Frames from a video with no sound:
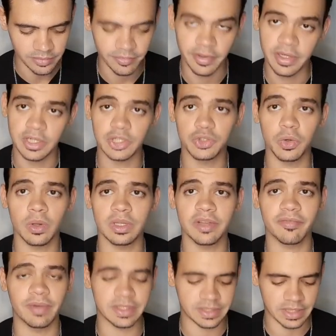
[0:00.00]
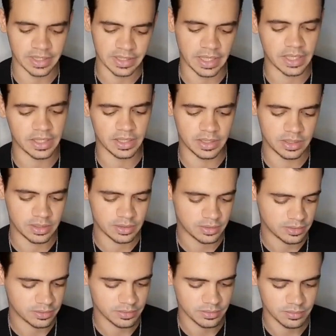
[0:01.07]
فين الشغل ده في مصر يا جدعان
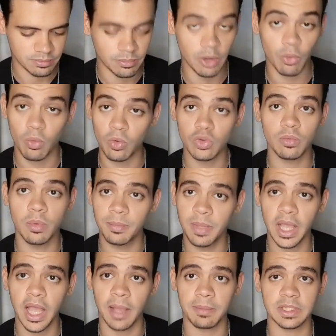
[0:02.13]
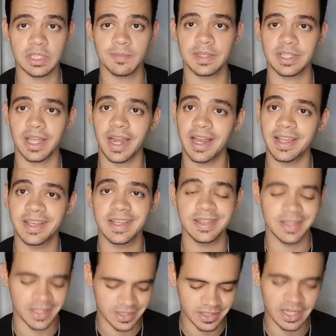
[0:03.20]
موجود وبيتباع بس باسعار عالية
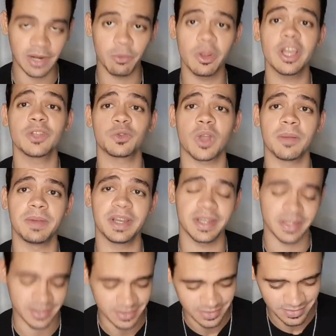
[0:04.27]
جدا ده لو لقيته كمان